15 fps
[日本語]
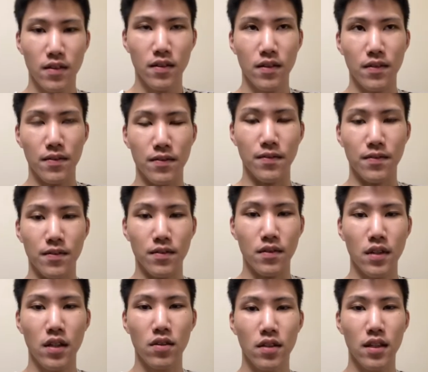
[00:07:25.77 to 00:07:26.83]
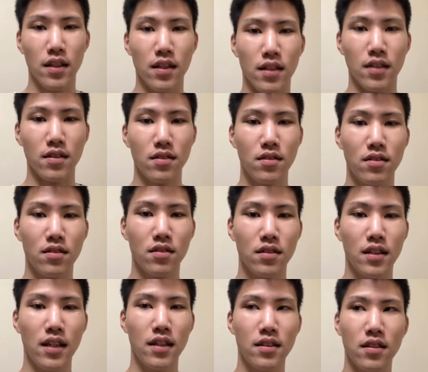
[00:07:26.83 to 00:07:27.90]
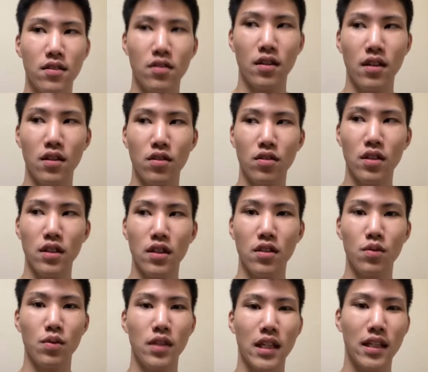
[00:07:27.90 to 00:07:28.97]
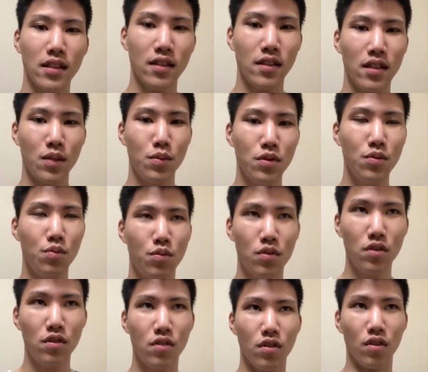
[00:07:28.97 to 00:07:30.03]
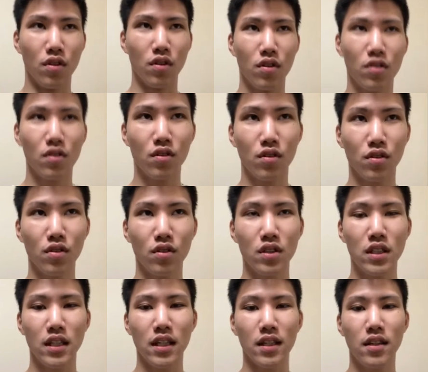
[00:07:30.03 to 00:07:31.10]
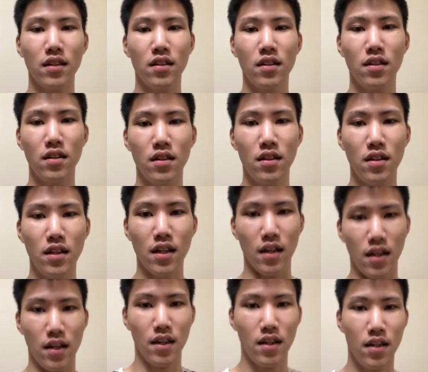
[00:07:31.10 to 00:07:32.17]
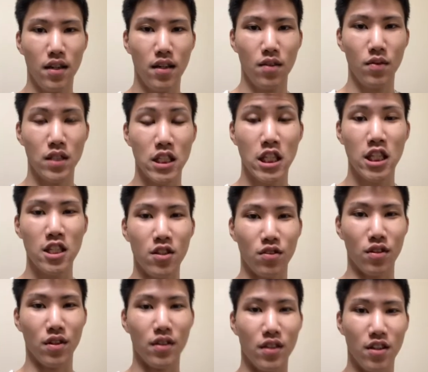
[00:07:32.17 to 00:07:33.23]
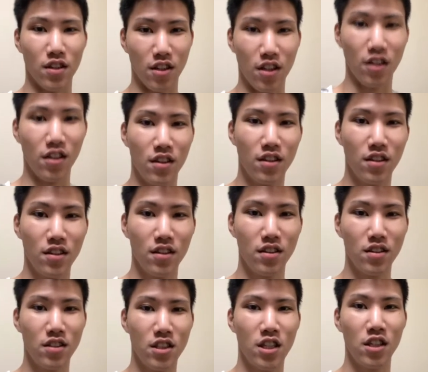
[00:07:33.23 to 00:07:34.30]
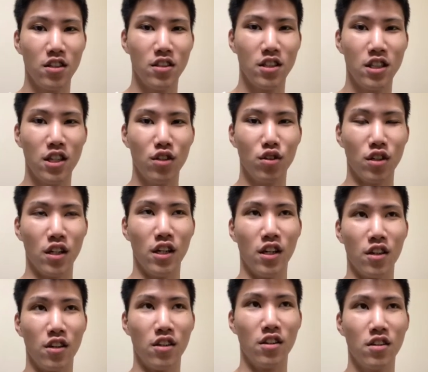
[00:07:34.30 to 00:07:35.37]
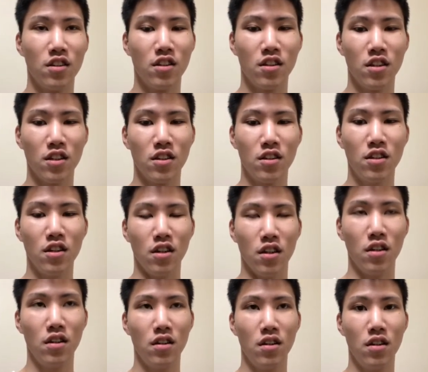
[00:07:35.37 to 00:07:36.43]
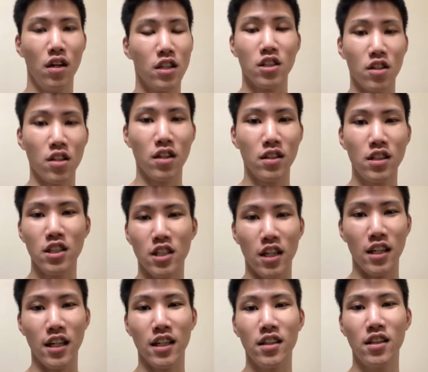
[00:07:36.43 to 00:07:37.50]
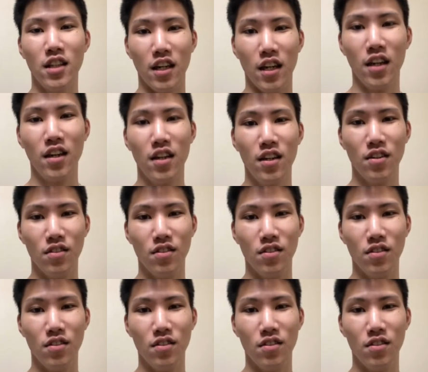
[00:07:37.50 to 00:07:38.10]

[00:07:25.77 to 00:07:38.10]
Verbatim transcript: うんなのでそのタイヤさんとやろうかなと思って買った分も今年やって仕切っちゃうとかもからね仕切仕切るといけないから買ってあじゃあ買ってじゃないやってうん